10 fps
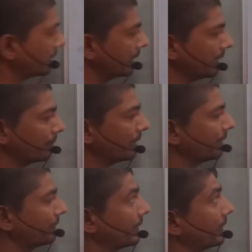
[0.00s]
यही
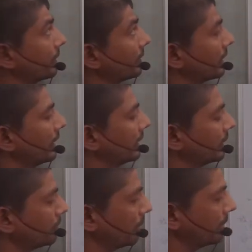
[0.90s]
हमारे फैक्टर होंगे
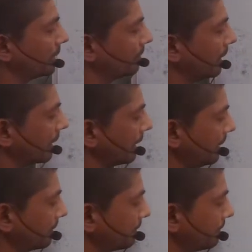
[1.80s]
इस पॉलिनोमियल के